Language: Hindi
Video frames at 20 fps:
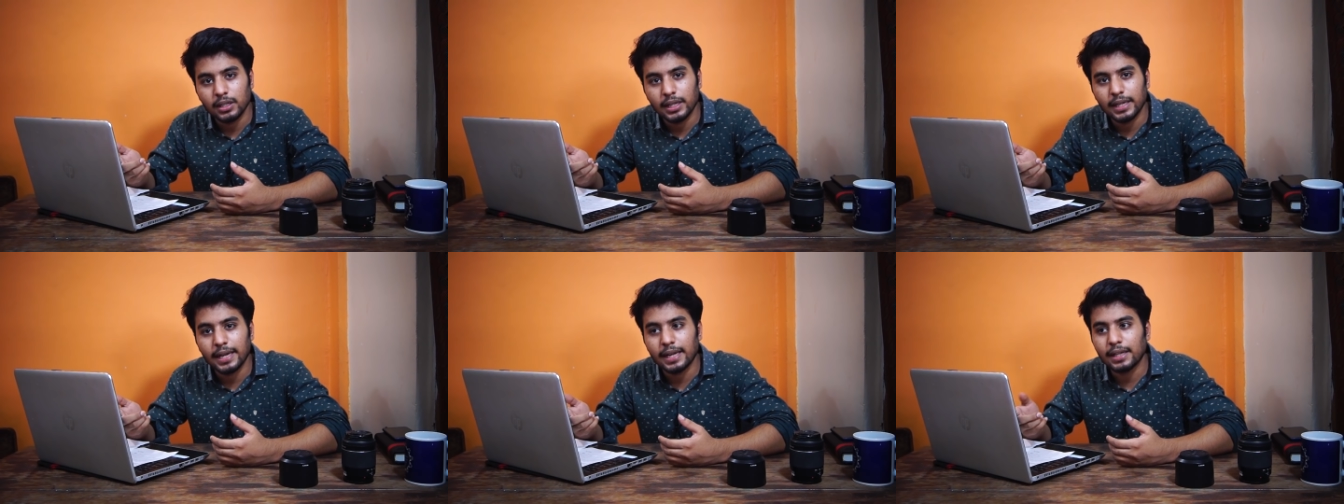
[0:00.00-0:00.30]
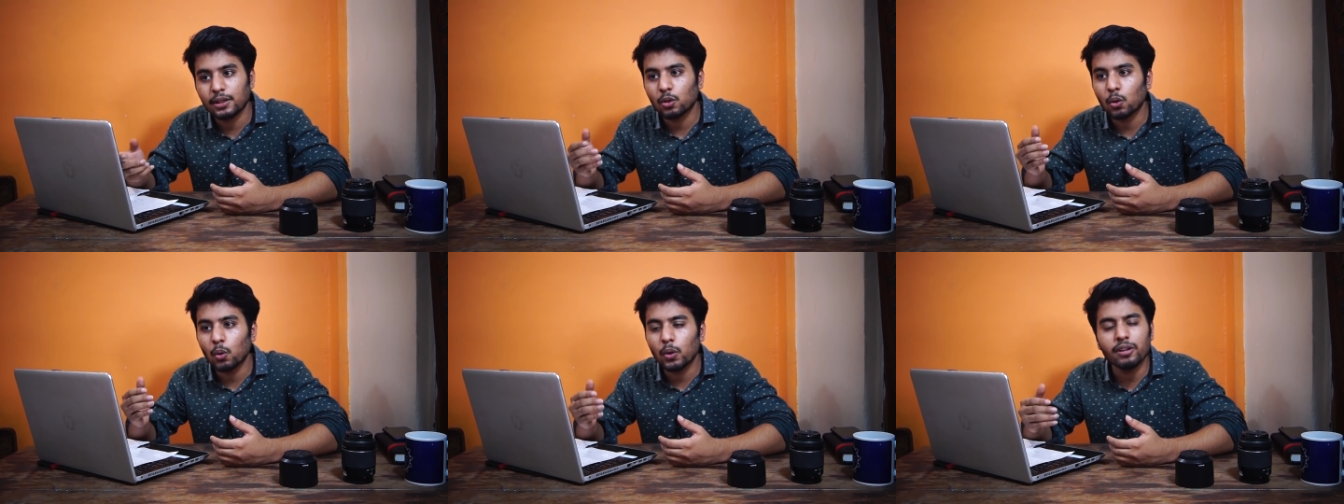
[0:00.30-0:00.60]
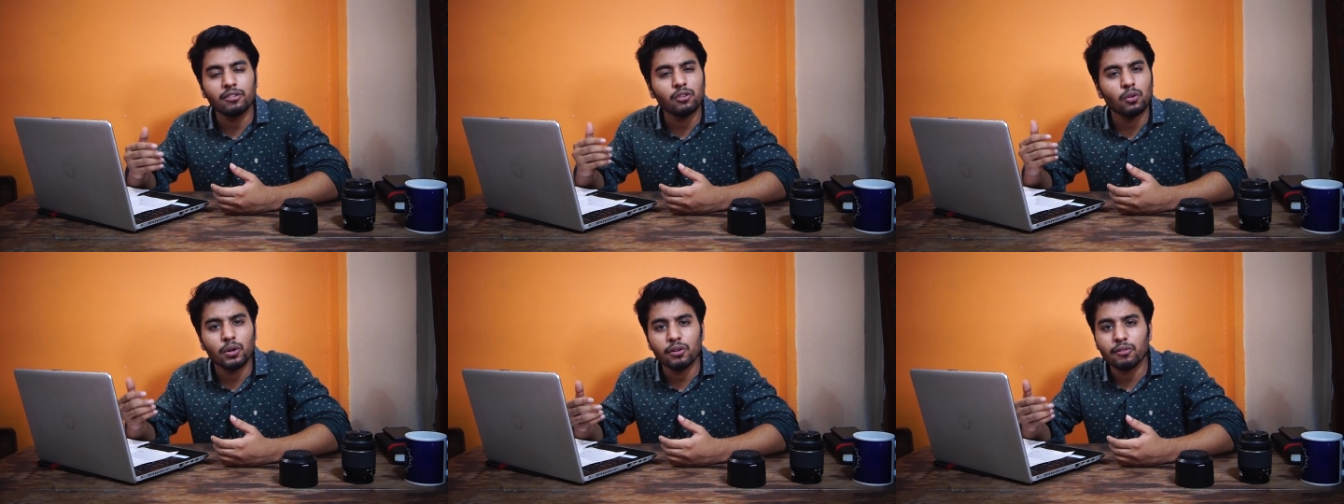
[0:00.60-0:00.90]
ठीक है
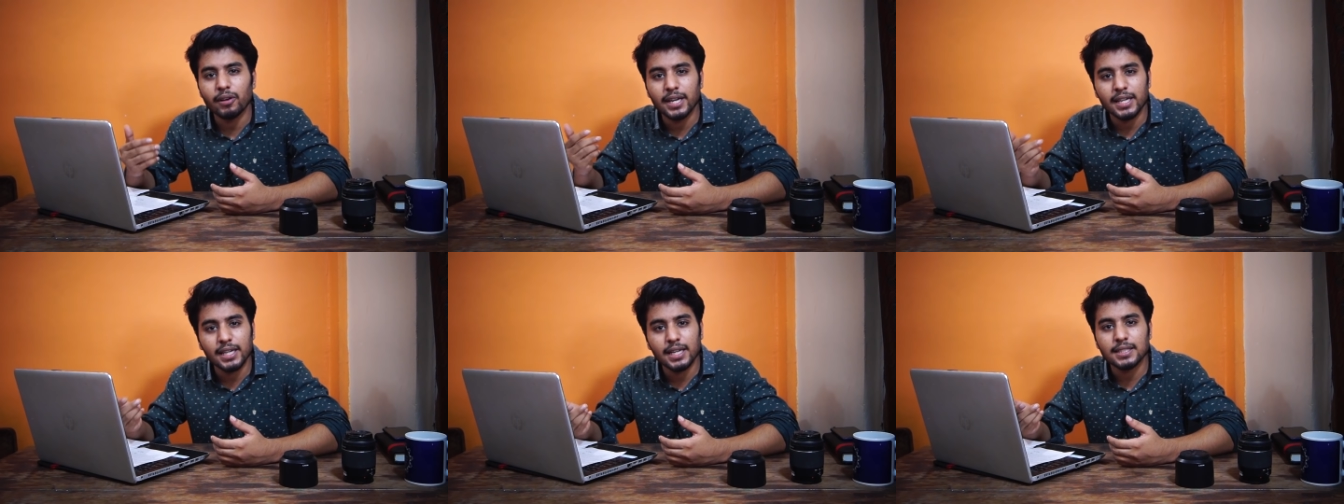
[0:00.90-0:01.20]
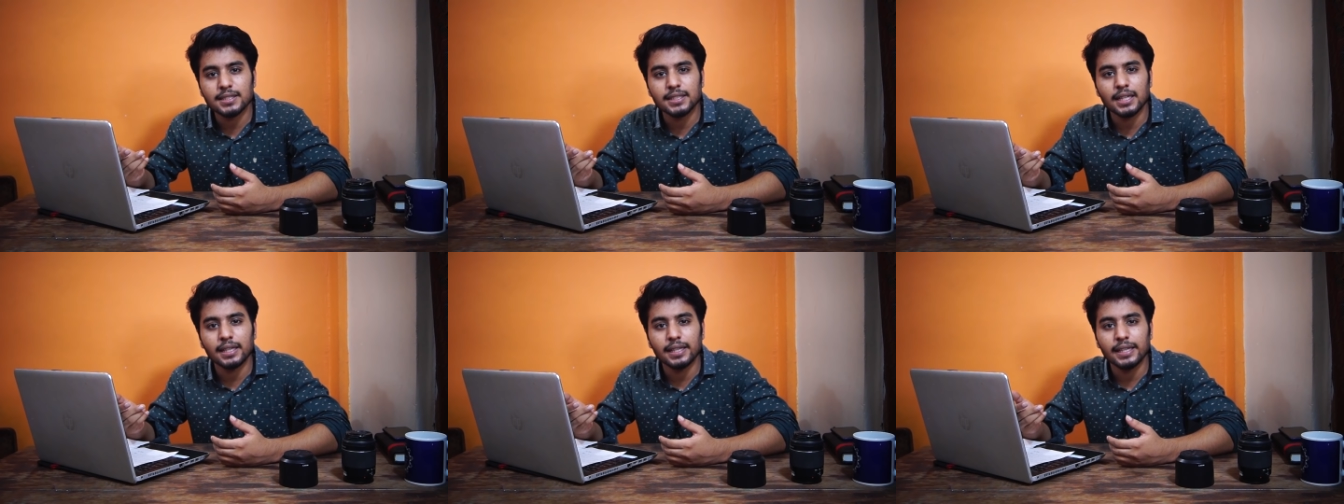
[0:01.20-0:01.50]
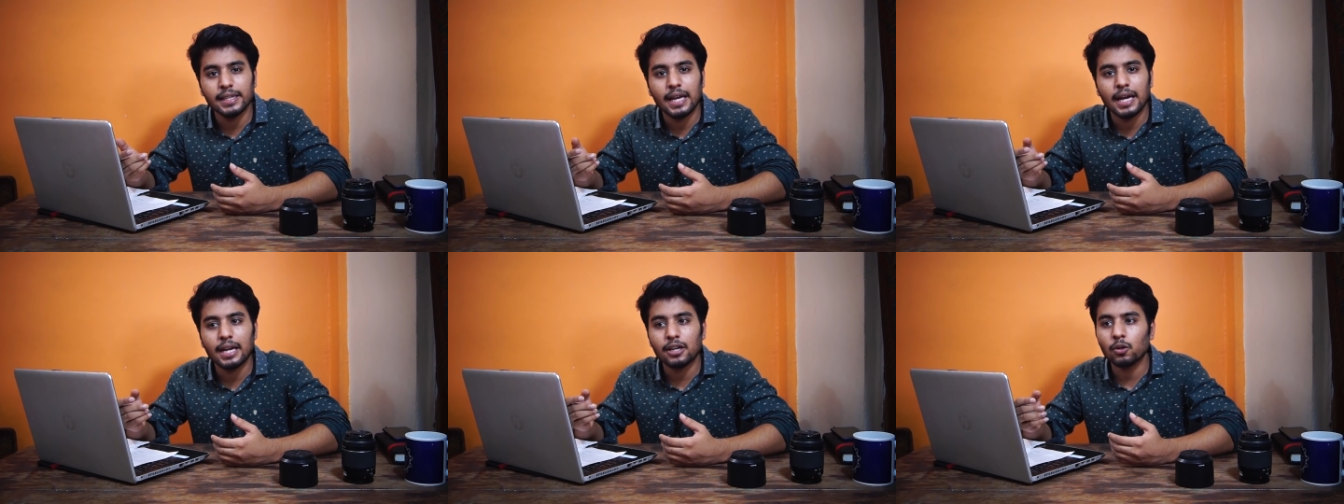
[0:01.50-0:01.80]
थोड़ी थोड़ी वेरी कर
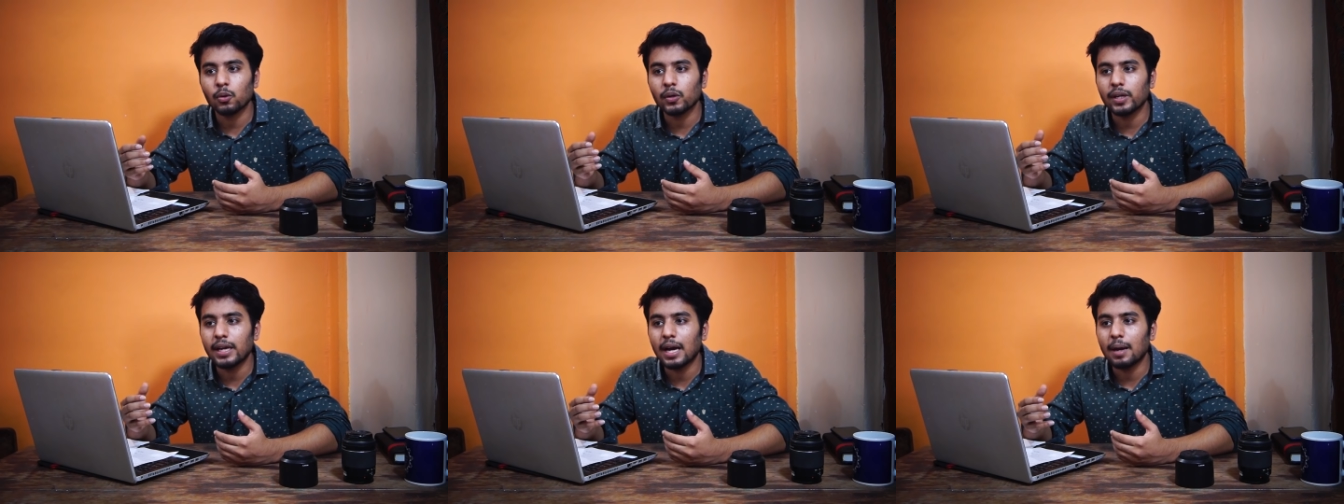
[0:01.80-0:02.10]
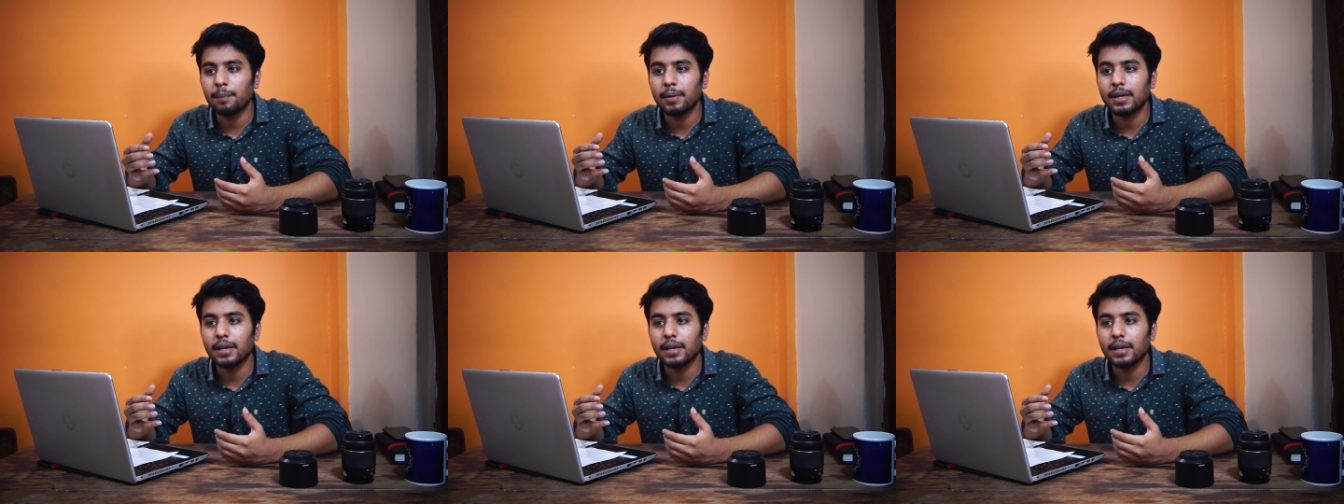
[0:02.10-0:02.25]
सकती है यार क्योंकि यहाँ